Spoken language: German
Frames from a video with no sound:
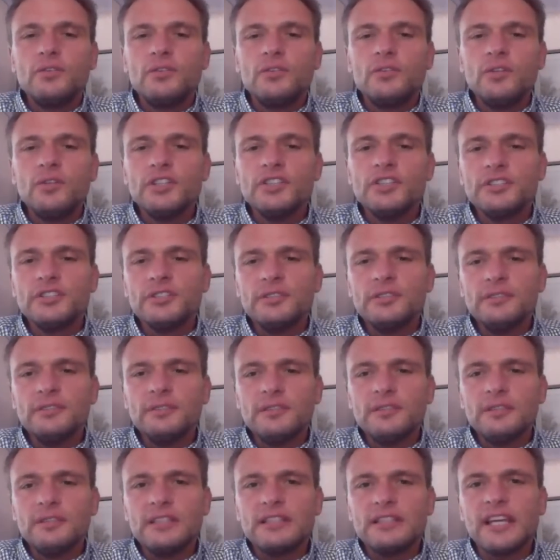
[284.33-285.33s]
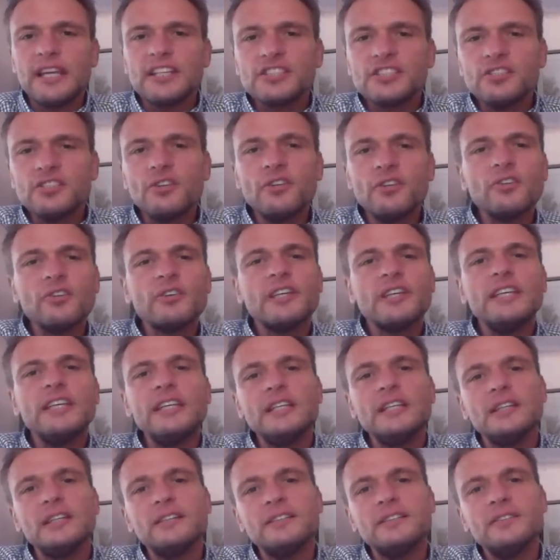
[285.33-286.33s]
Durch die
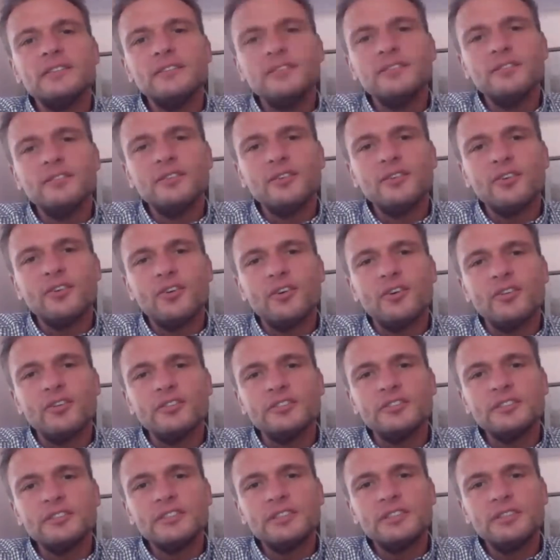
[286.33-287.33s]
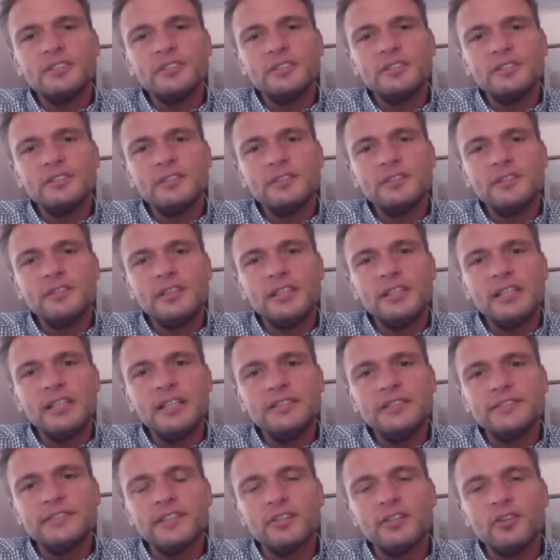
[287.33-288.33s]
Technologie und
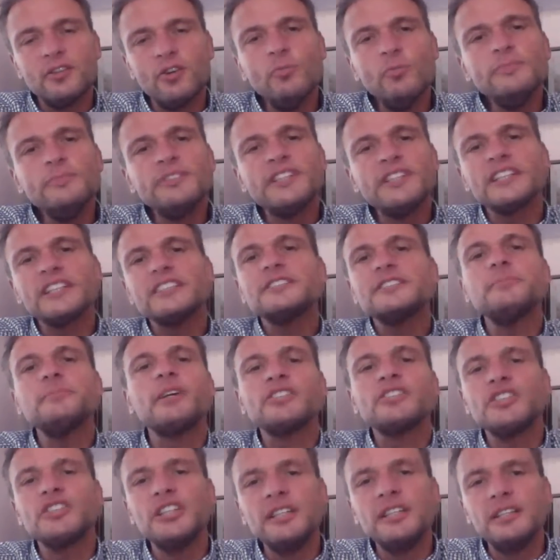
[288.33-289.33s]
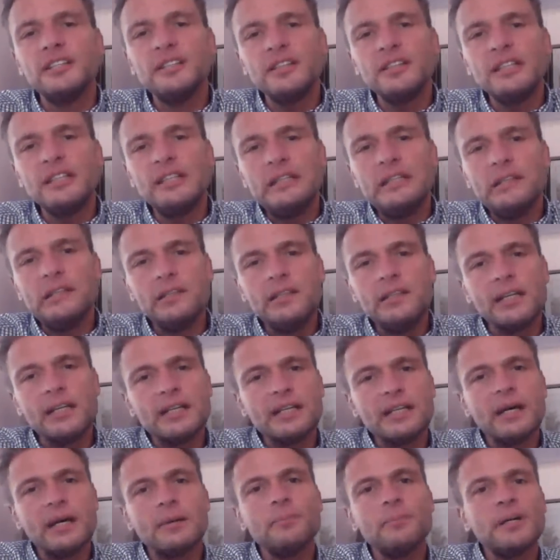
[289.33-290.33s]
diese Umsatzmaschine, die ihnen
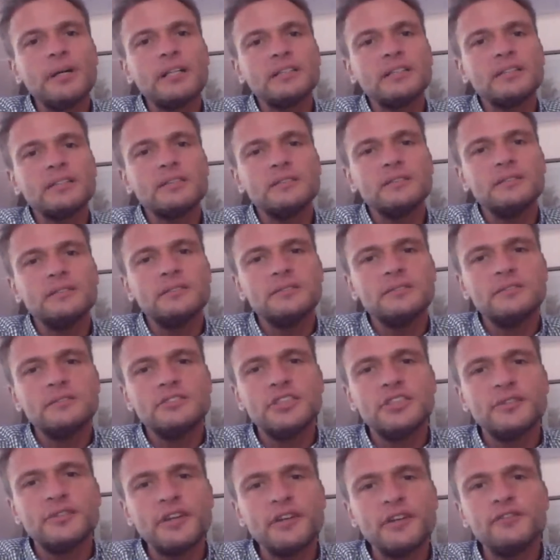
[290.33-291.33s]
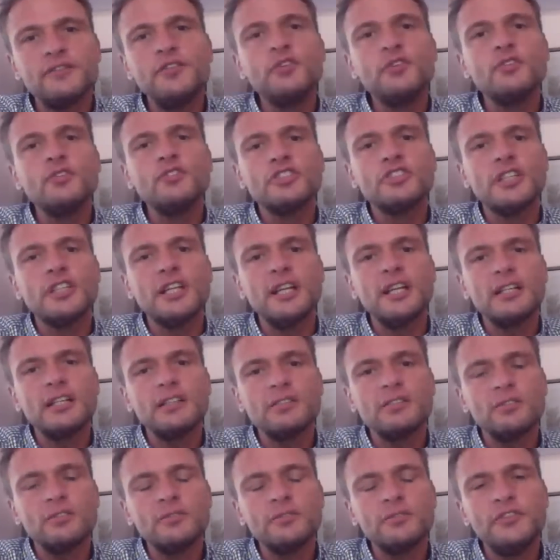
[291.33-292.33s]
Dirk Lambert zur Verfügung
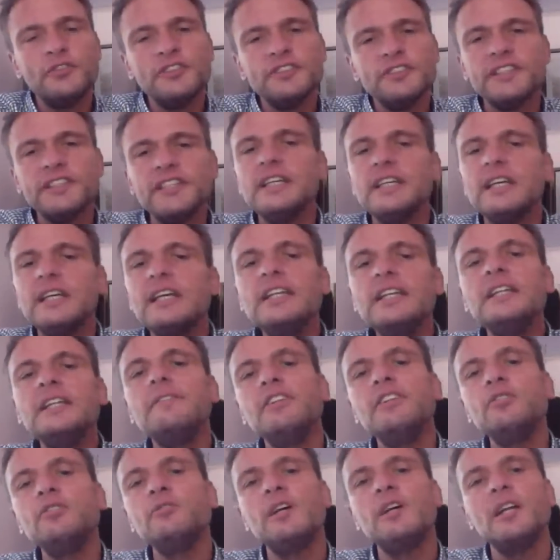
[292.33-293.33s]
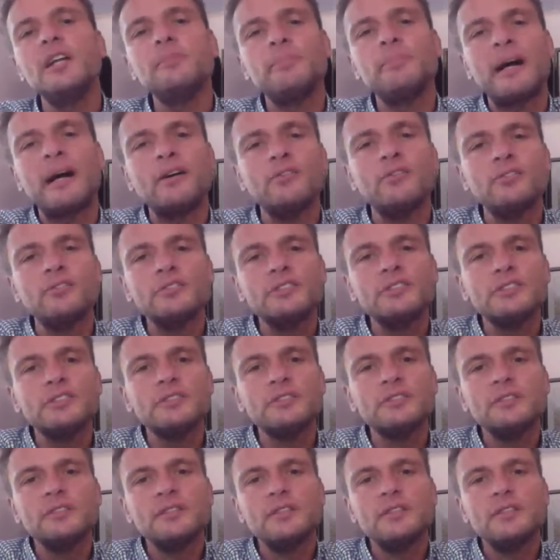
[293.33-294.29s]
stellt und für sie individuell baut,